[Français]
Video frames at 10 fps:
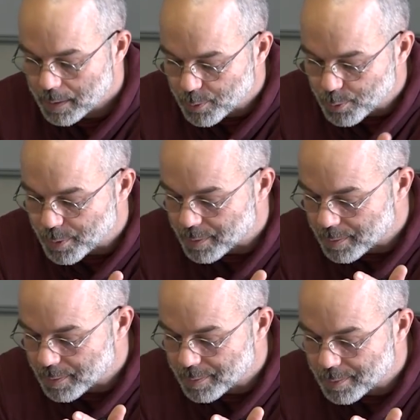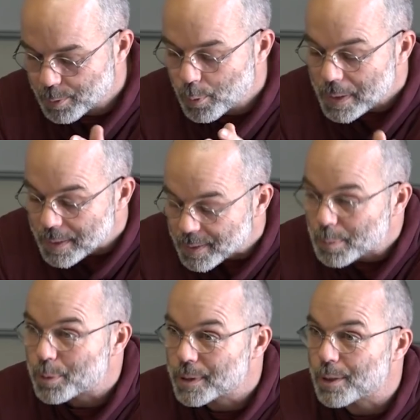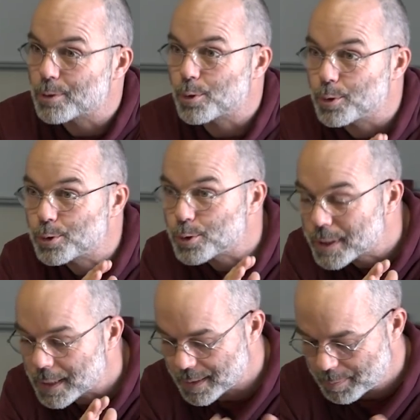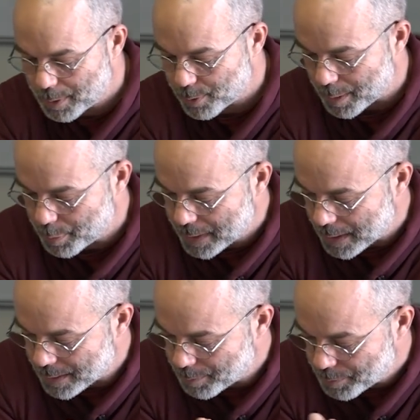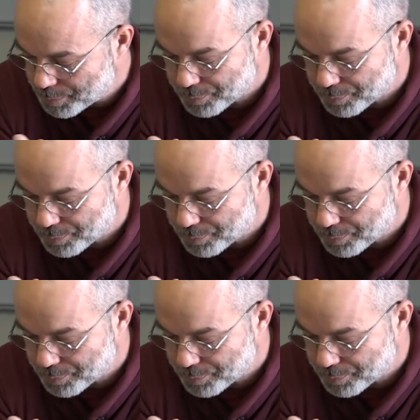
Ils sont euh, coincés, on peut dire, entre le socialisme et le capitalisme,